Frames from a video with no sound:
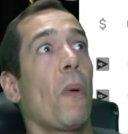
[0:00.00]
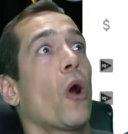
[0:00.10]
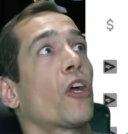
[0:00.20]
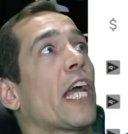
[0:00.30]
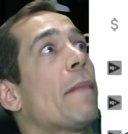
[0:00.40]

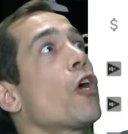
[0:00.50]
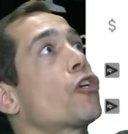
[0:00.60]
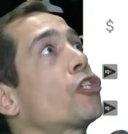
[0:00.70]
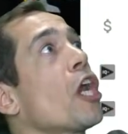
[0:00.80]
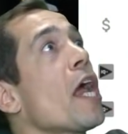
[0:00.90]
porque
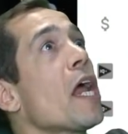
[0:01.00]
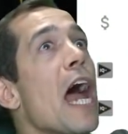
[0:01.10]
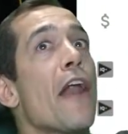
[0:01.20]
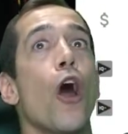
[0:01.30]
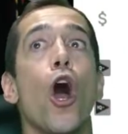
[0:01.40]
mostré
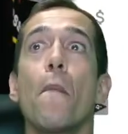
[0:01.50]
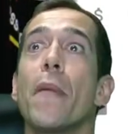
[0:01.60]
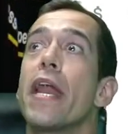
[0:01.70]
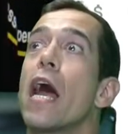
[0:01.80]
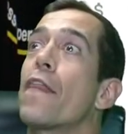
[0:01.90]
la
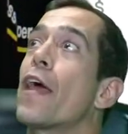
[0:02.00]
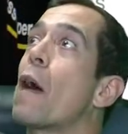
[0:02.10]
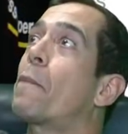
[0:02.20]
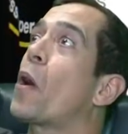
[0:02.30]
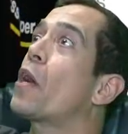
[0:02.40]
nómina de
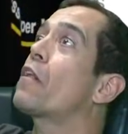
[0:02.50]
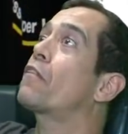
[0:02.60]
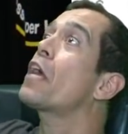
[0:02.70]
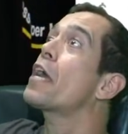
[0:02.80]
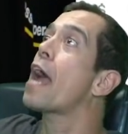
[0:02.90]
la
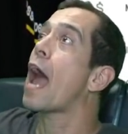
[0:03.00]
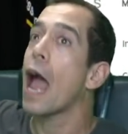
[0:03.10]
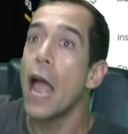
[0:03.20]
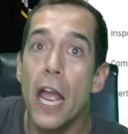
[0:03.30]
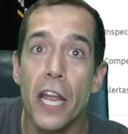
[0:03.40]

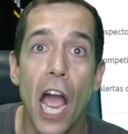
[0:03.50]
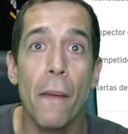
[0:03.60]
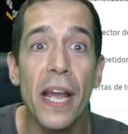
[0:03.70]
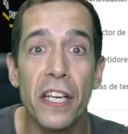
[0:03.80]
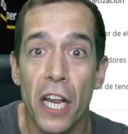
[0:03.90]
policía y
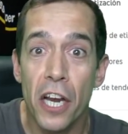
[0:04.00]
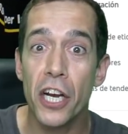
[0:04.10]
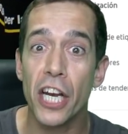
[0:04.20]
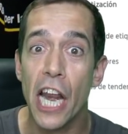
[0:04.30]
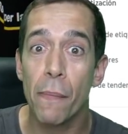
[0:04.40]
habéis
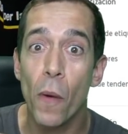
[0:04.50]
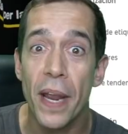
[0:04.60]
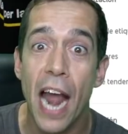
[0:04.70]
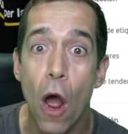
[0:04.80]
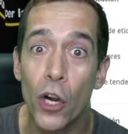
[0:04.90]

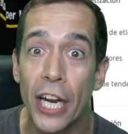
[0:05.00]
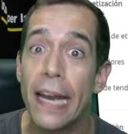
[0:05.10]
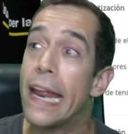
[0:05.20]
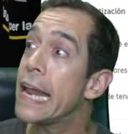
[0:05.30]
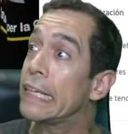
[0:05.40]
rebobinado
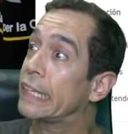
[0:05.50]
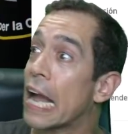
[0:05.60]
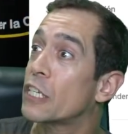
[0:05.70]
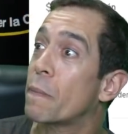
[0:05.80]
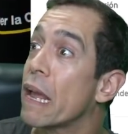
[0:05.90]

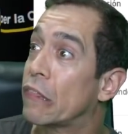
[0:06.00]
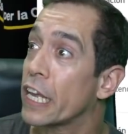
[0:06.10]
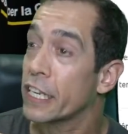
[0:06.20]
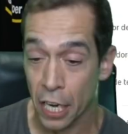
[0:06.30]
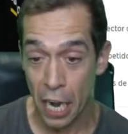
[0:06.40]
500
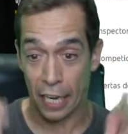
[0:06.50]
veces